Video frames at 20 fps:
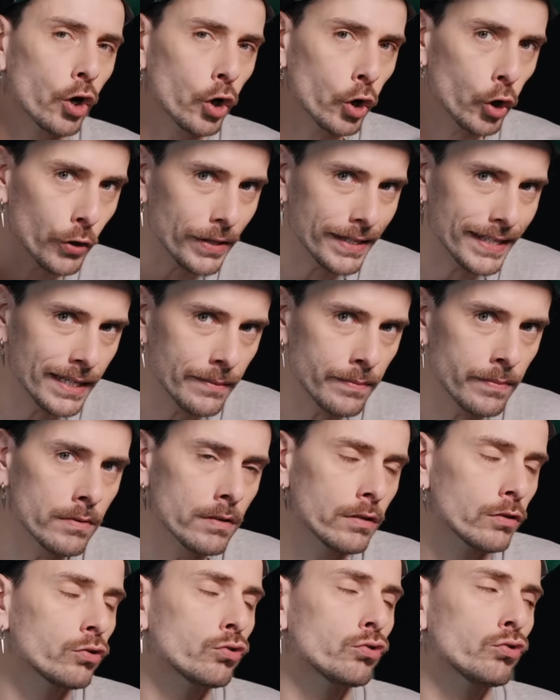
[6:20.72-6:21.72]
audibles,
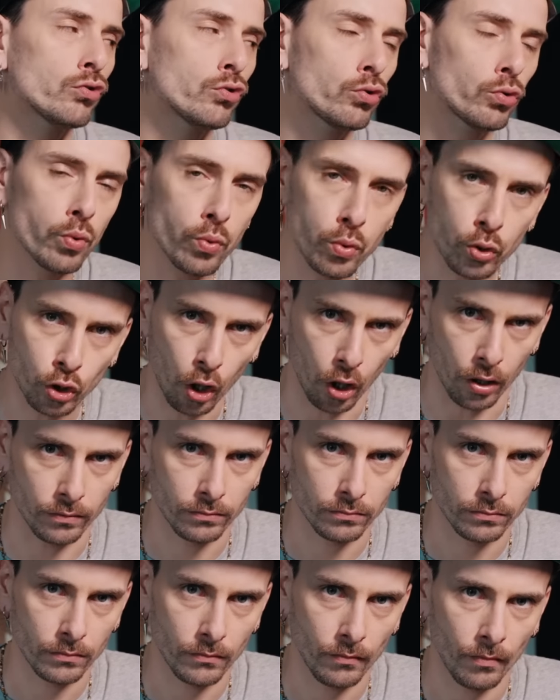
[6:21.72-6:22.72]
tout le temps.
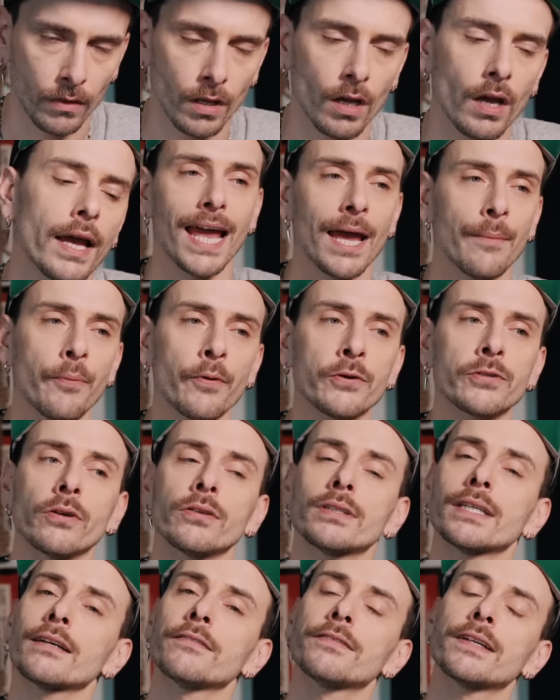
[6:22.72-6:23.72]
Et pour
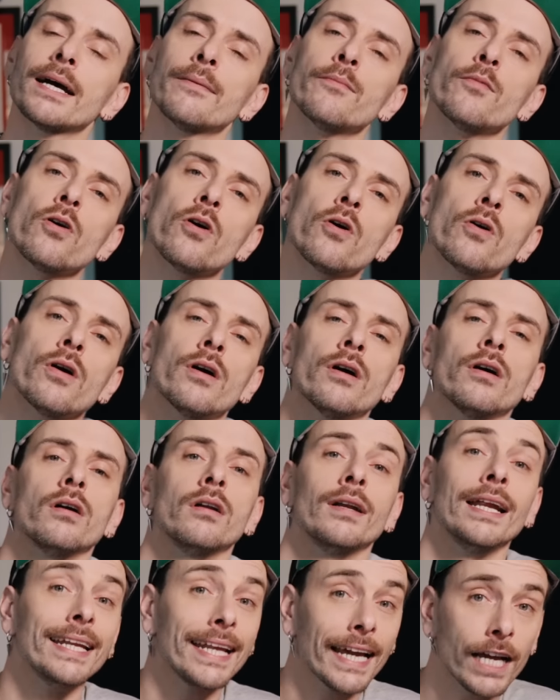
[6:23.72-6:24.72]
sentir vraiment euh,
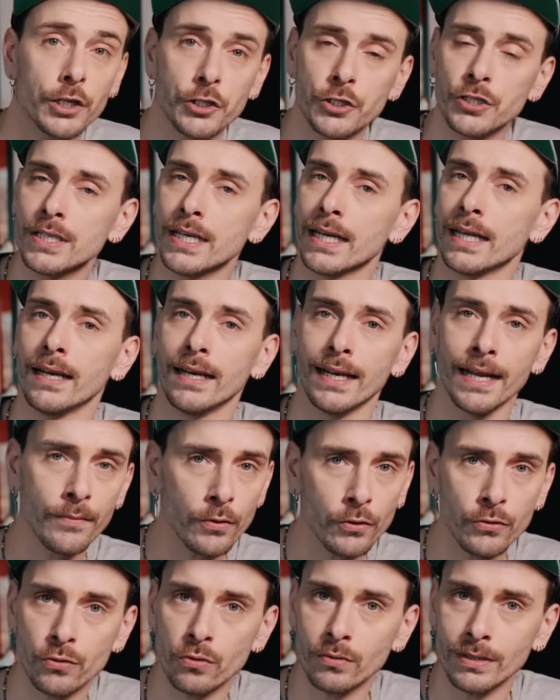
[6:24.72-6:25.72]
l'énergie et
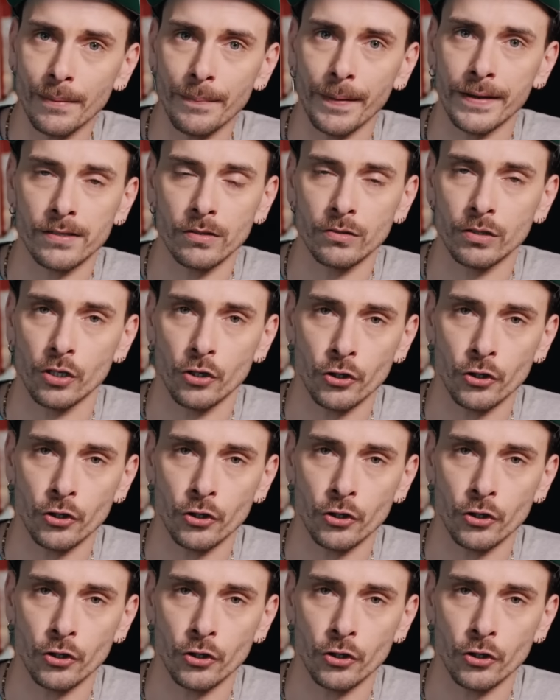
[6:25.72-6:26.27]
l'émotion de la personne qui